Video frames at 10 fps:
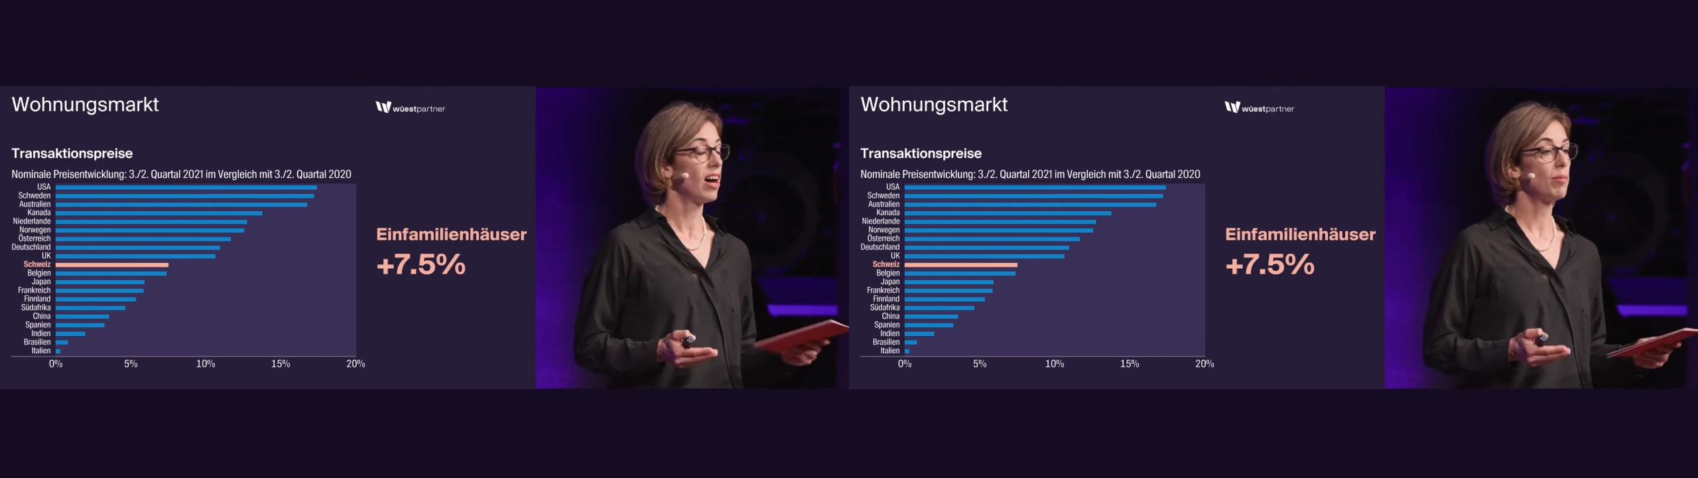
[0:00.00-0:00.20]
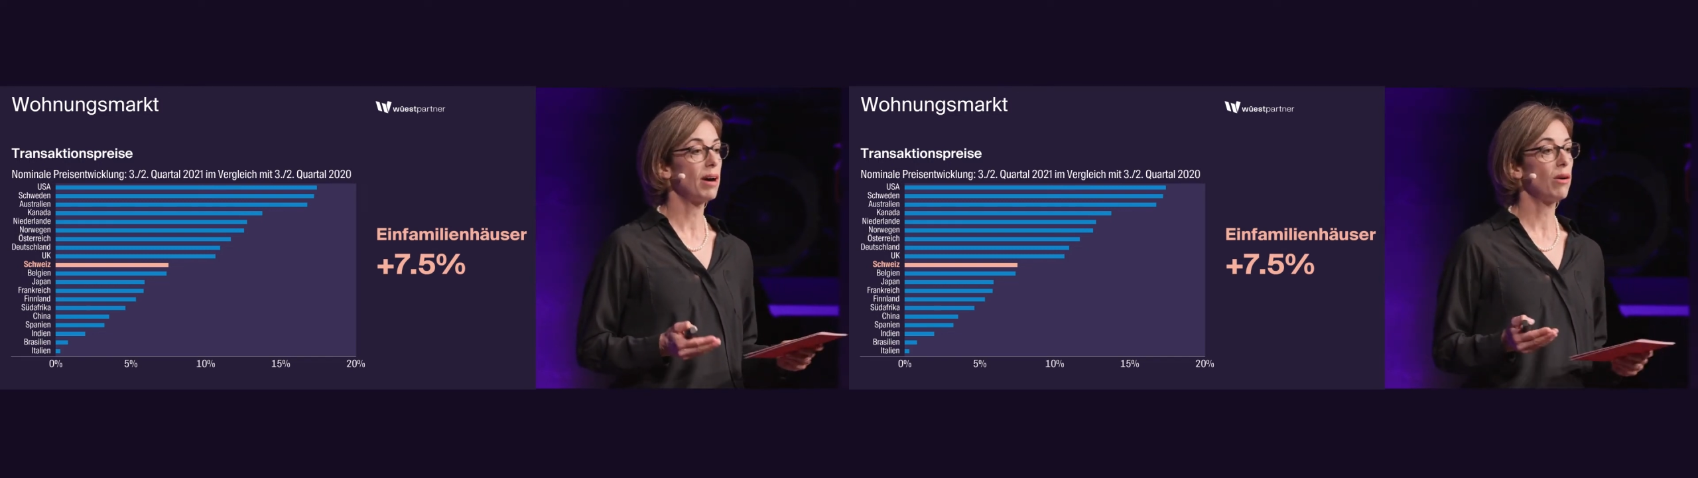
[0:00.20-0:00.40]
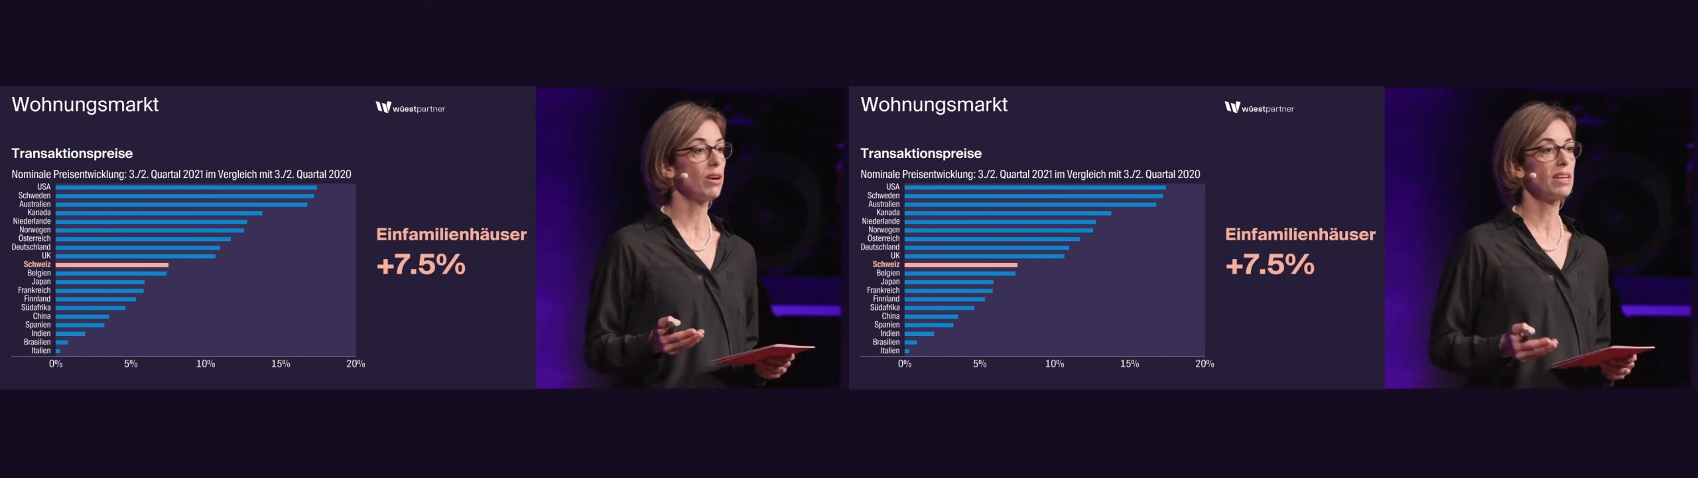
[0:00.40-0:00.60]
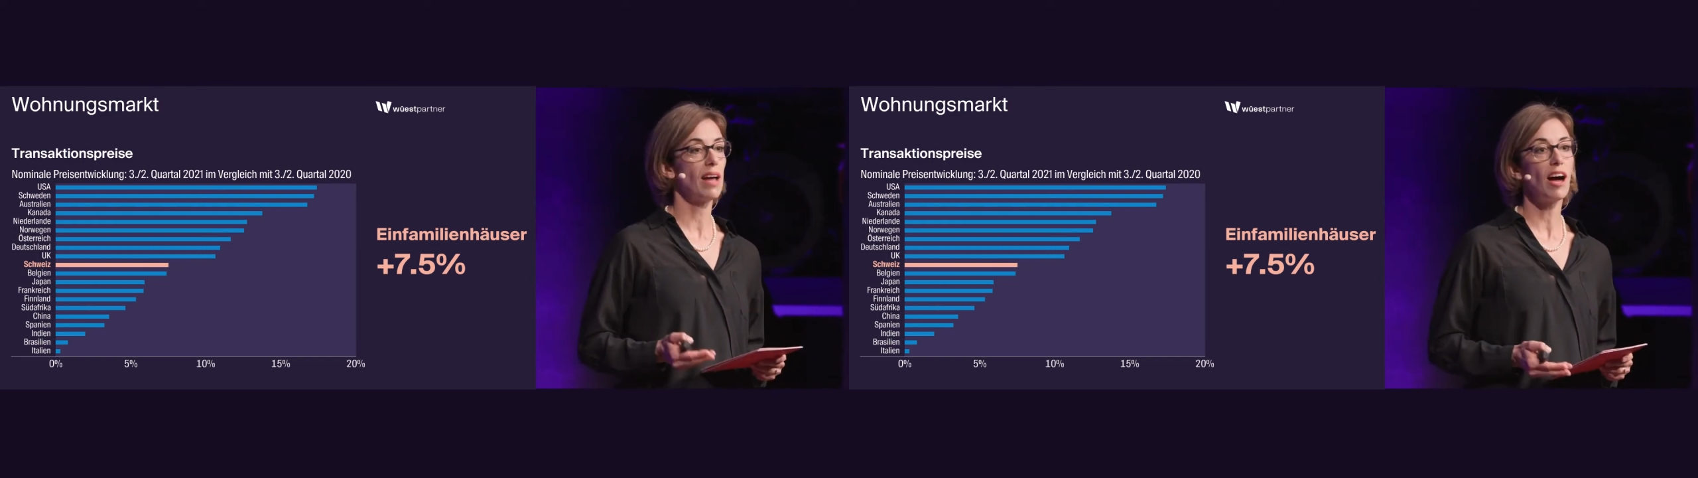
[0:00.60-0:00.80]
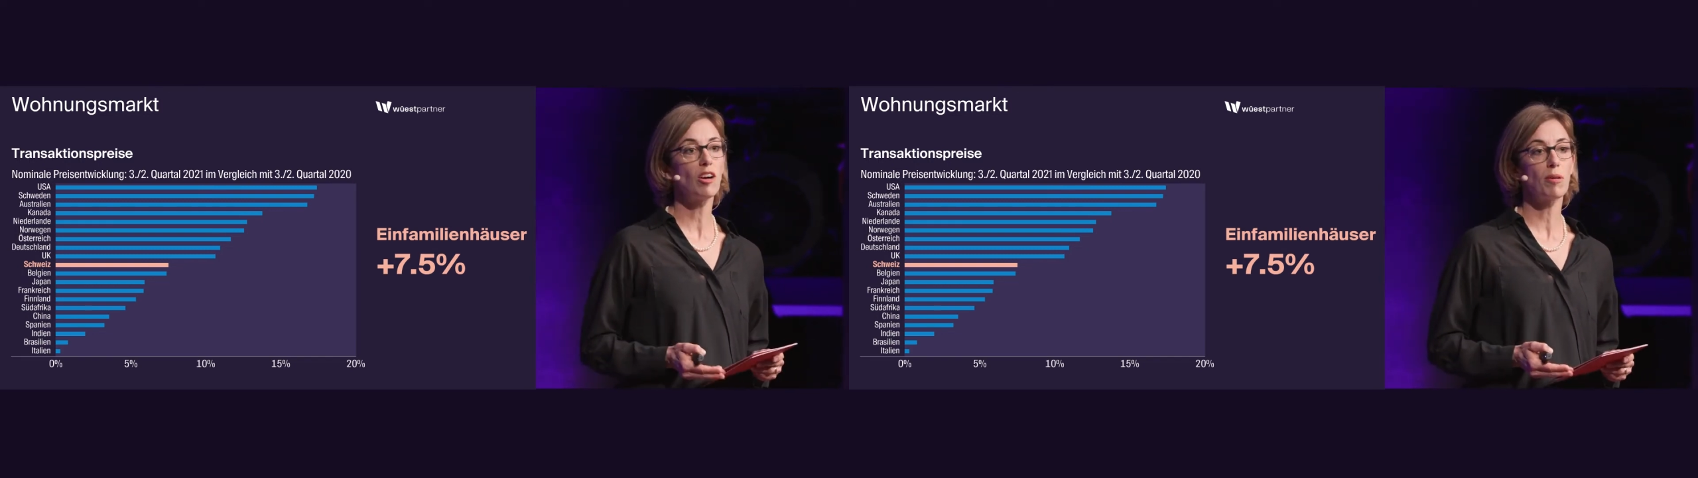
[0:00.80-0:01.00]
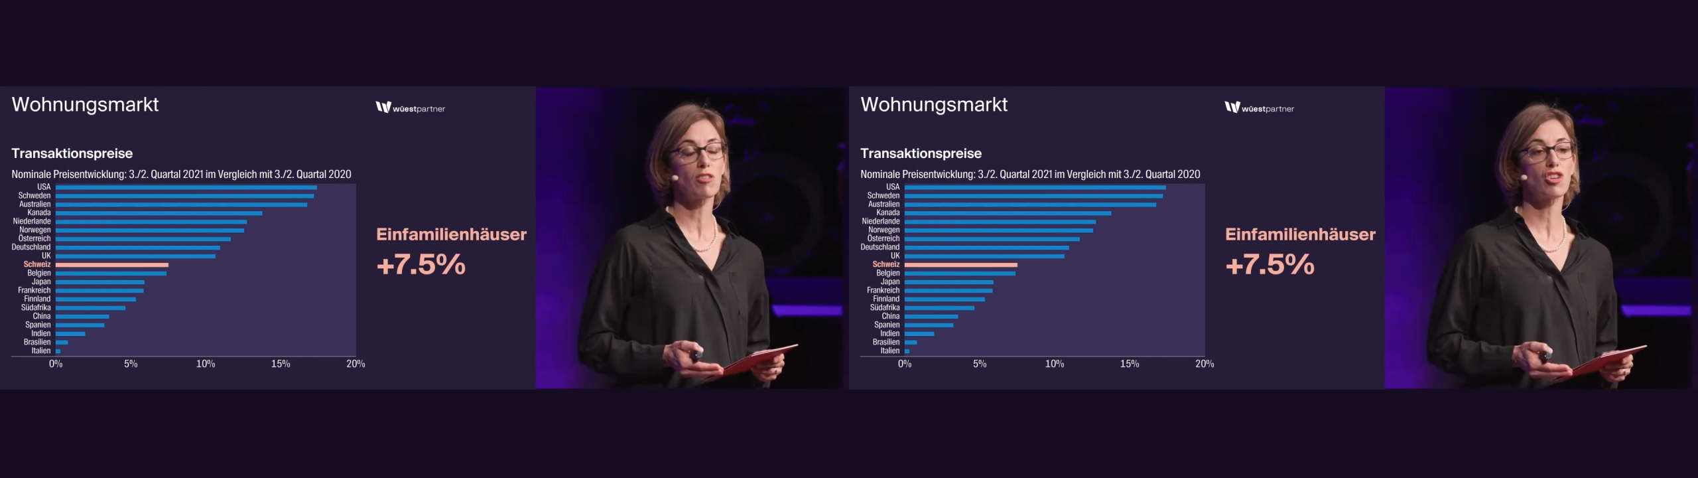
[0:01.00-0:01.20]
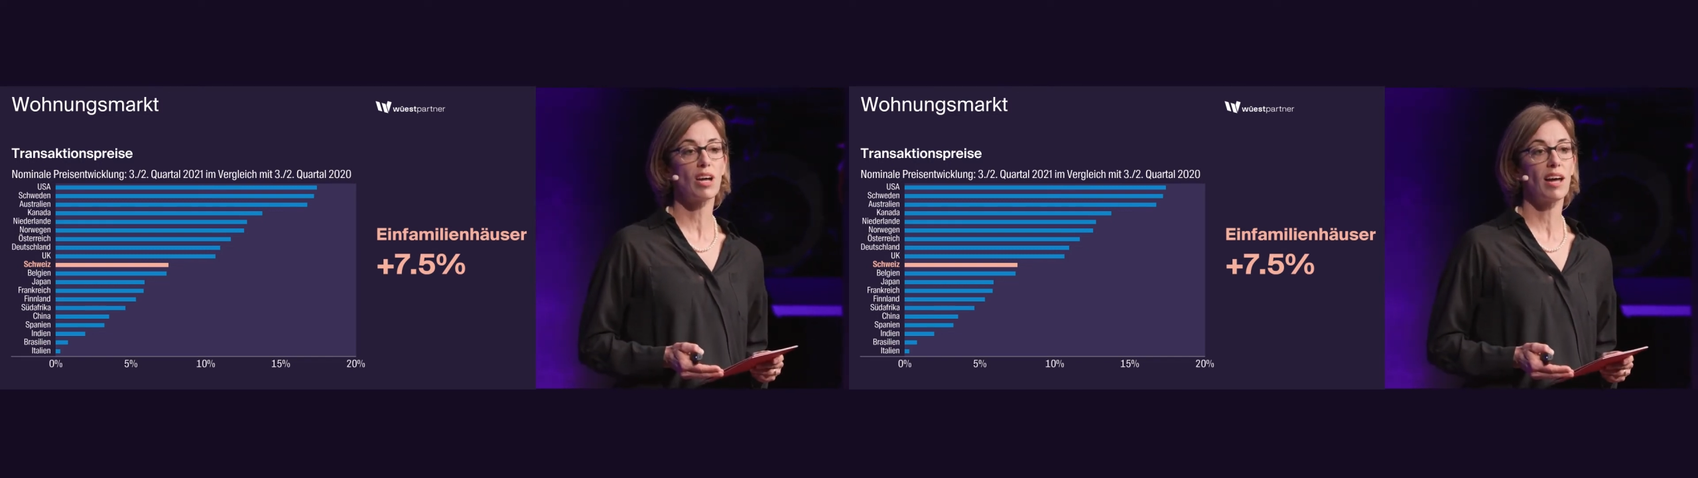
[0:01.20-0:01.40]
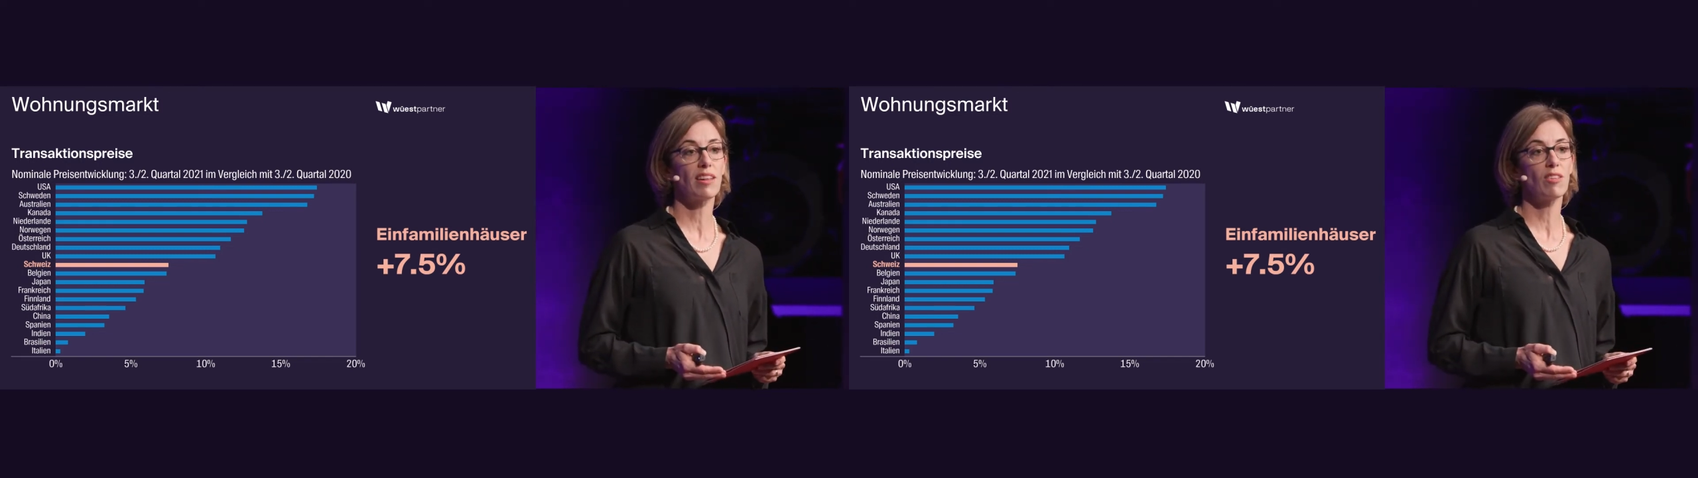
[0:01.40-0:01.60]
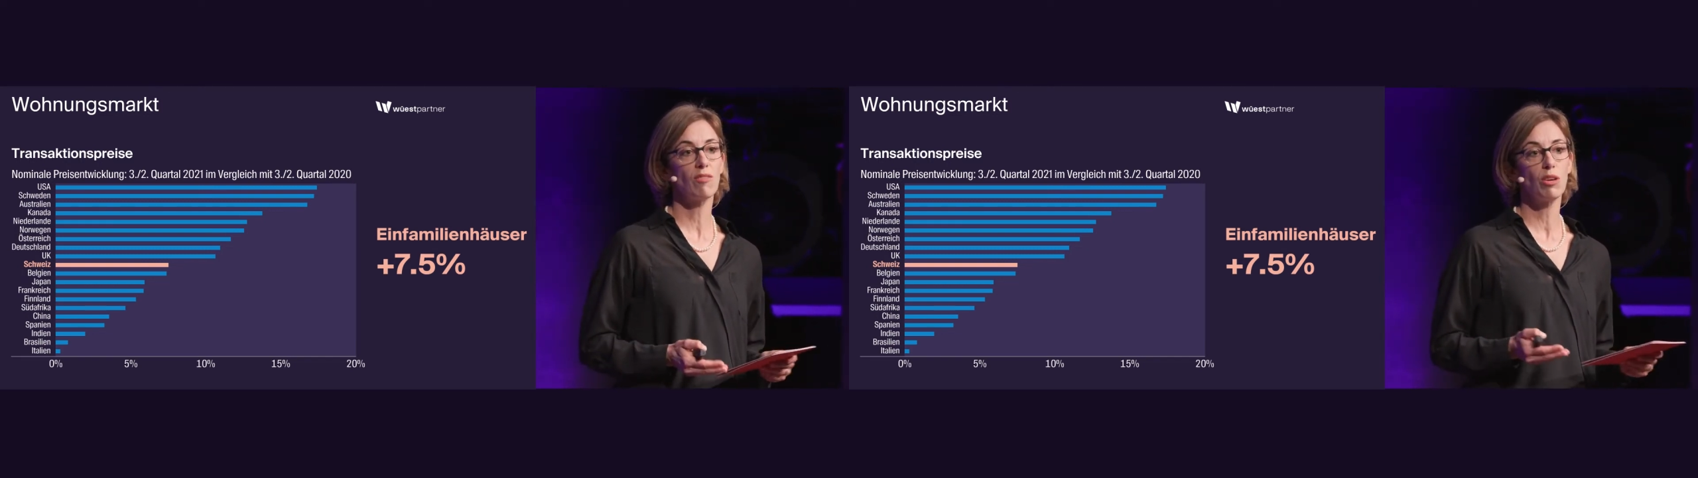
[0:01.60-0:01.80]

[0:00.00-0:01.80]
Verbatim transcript: Aber auch in Nachbarstaaten